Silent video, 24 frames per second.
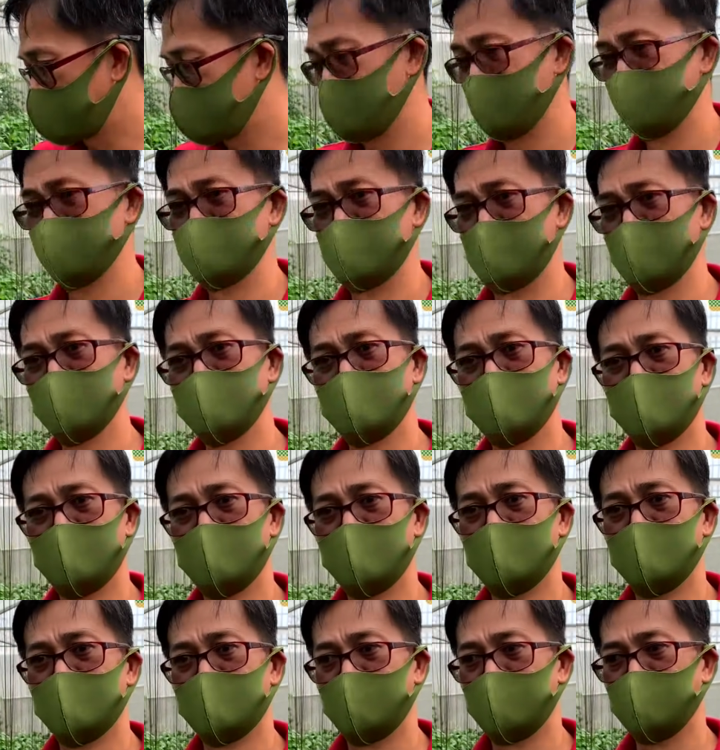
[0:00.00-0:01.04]
comes out.
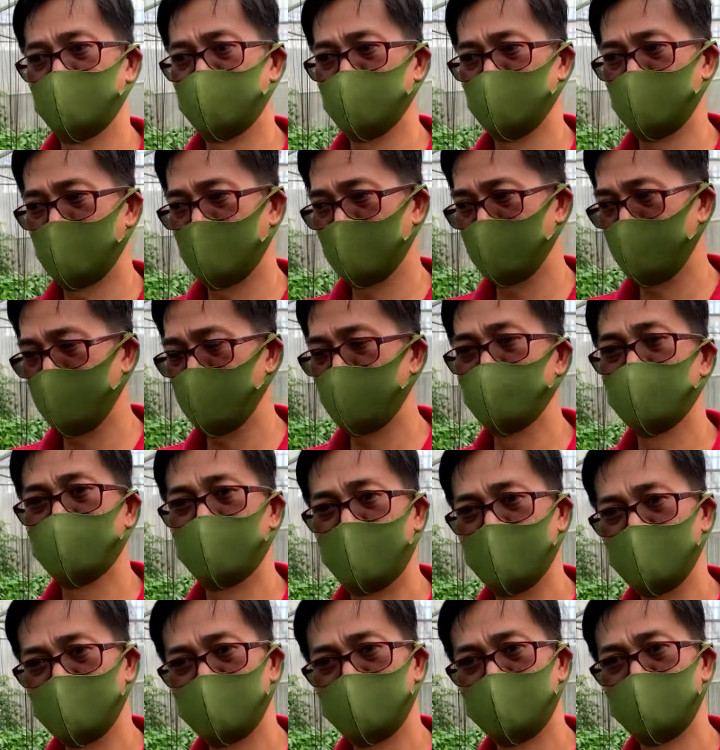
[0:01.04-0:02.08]
It should not be too
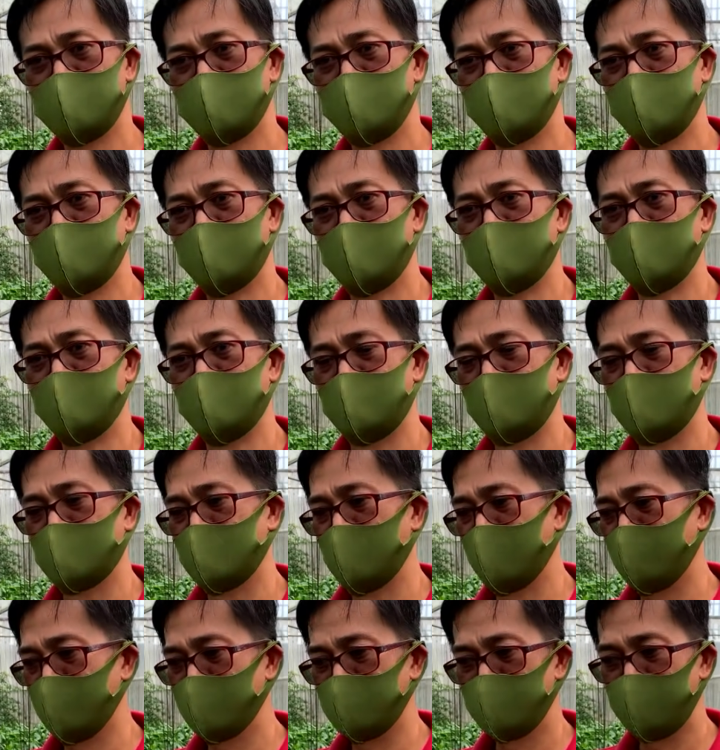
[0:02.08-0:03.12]
much. Like
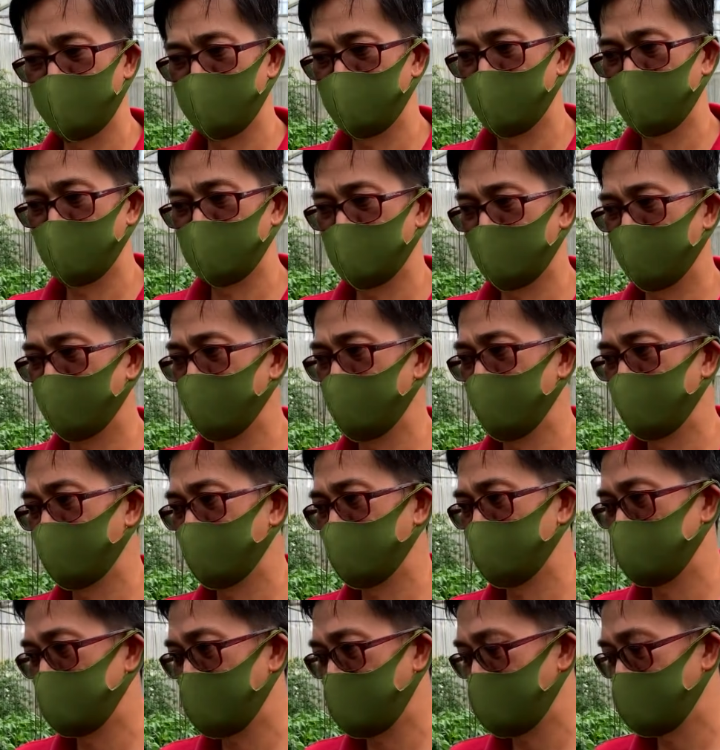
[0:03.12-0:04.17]
if it's 50,
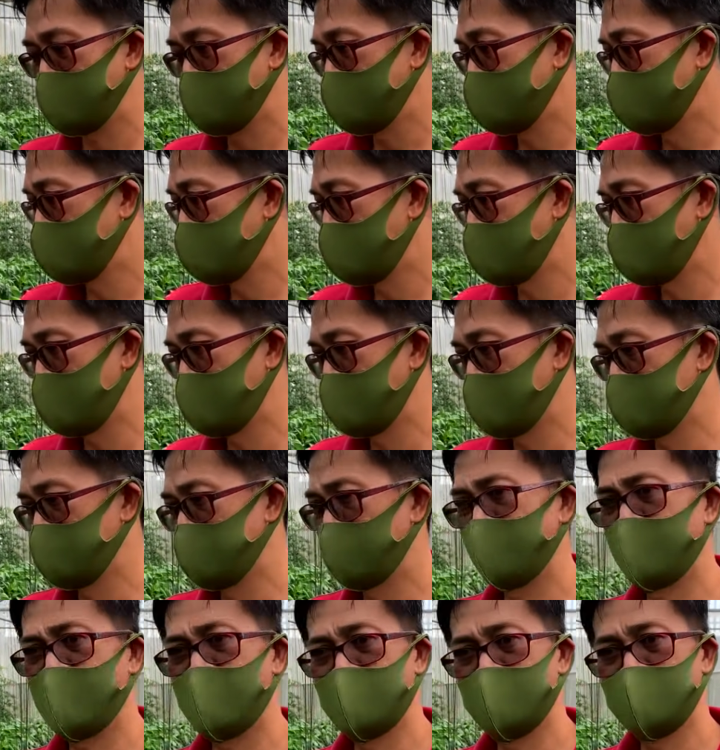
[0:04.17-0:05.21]
70% uh,
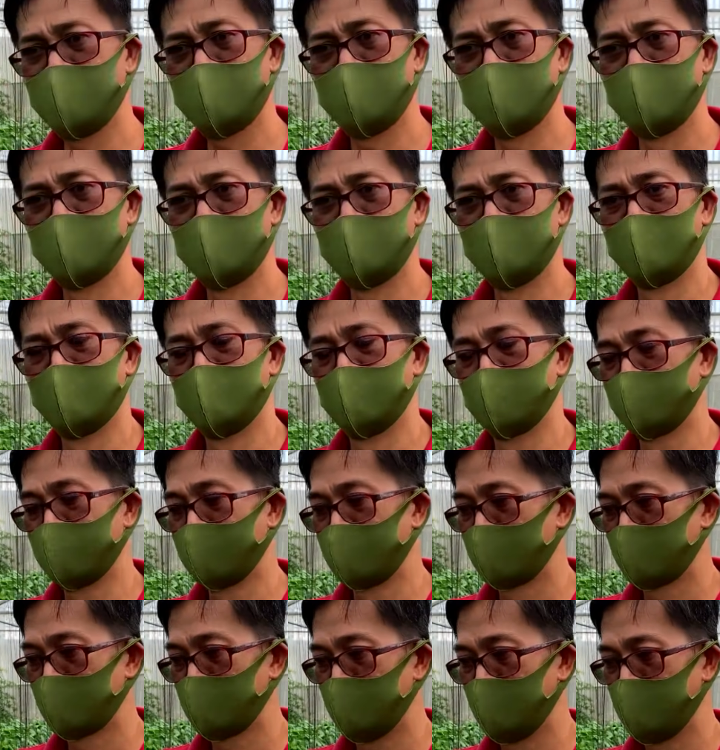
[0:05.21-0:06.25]
drain,
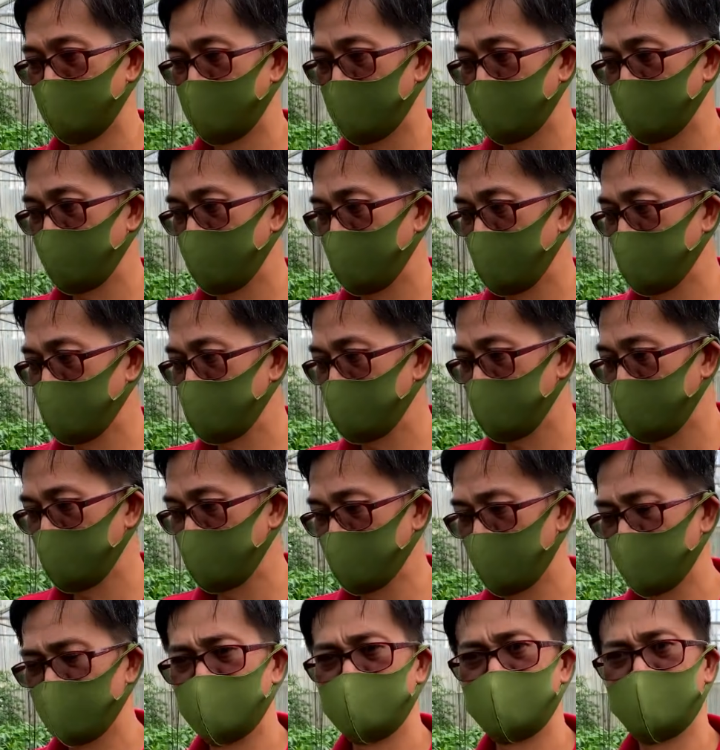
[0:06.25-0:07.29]
then that means it's
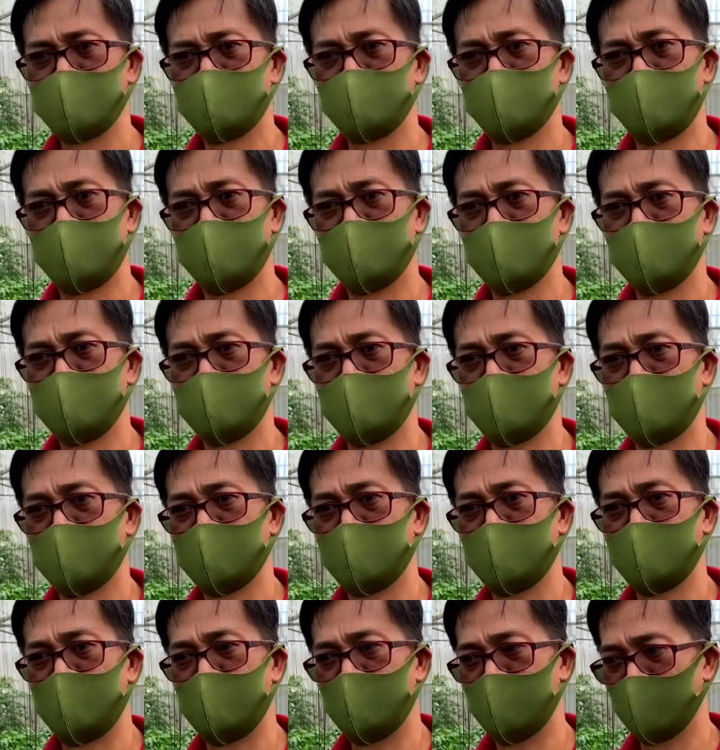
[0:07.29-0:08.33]
oversaturated na.
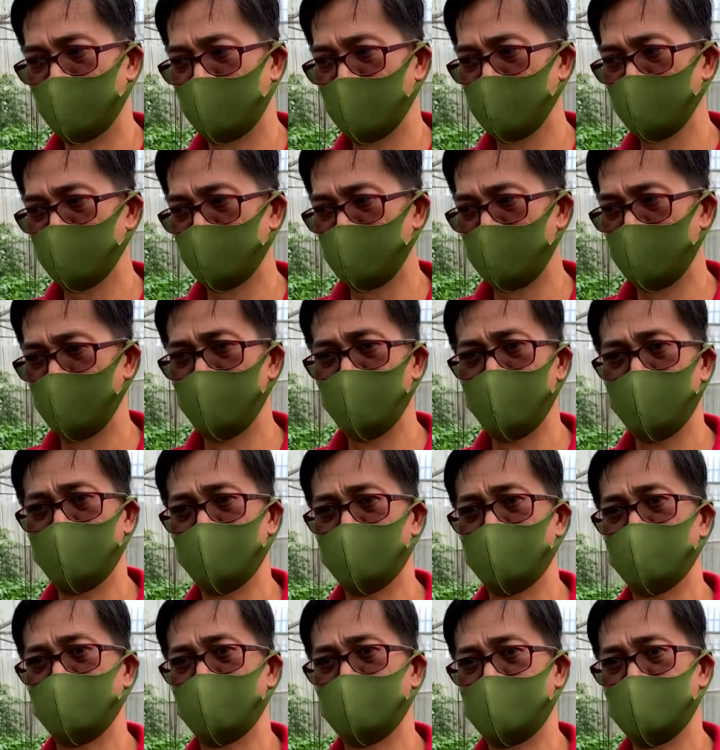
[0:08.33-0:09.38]
Ang ugat mo
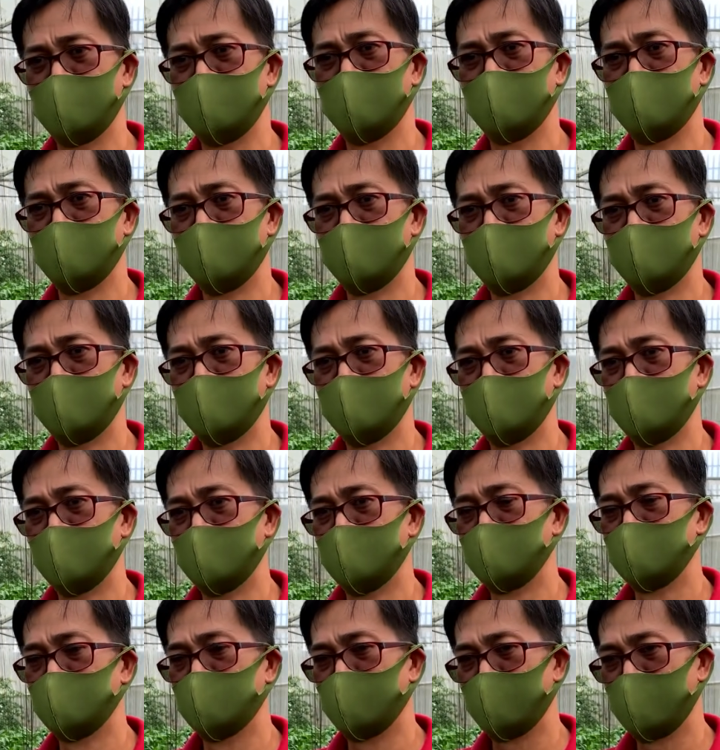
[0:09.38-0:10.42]
nalulunod na.
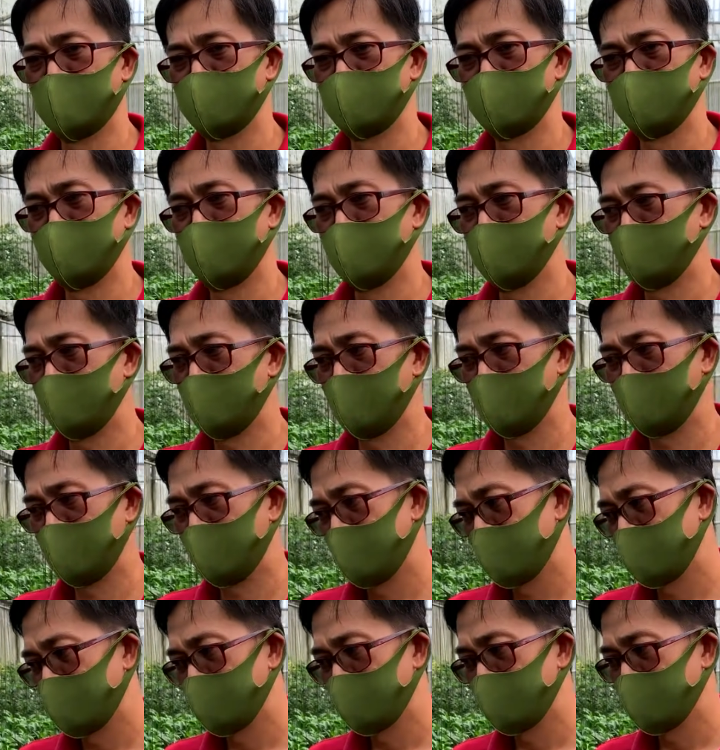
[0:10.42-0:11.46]
So we have to maintain
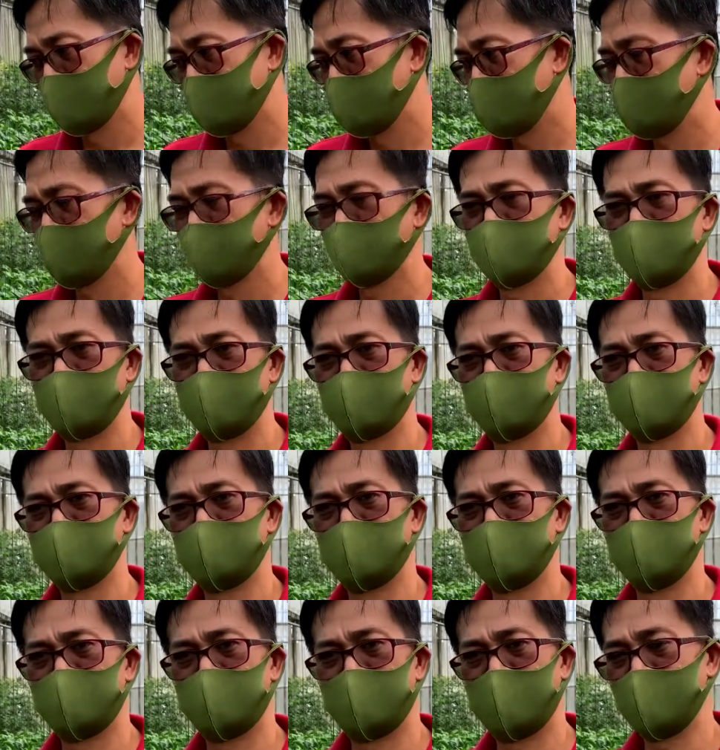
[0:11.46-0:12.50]
like 20,
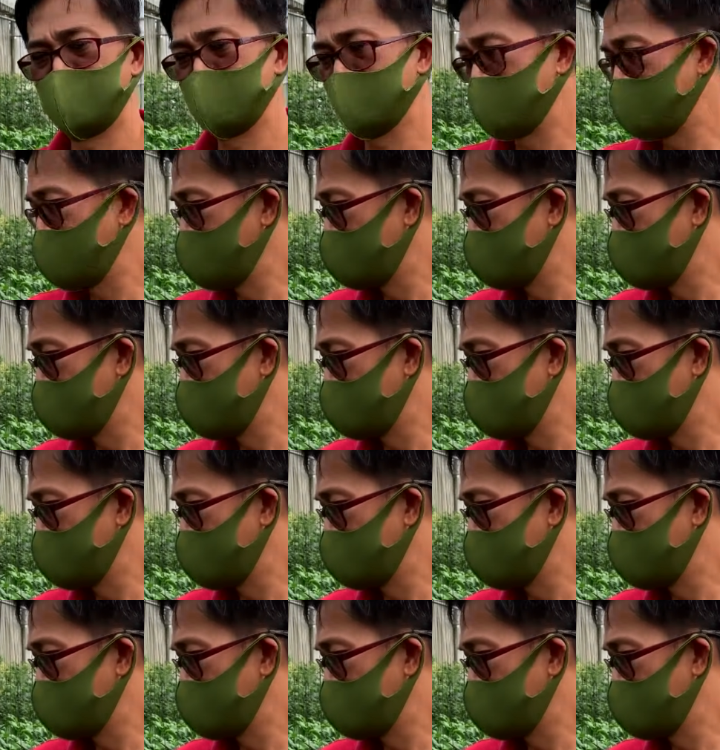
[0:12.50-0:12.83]
30% drain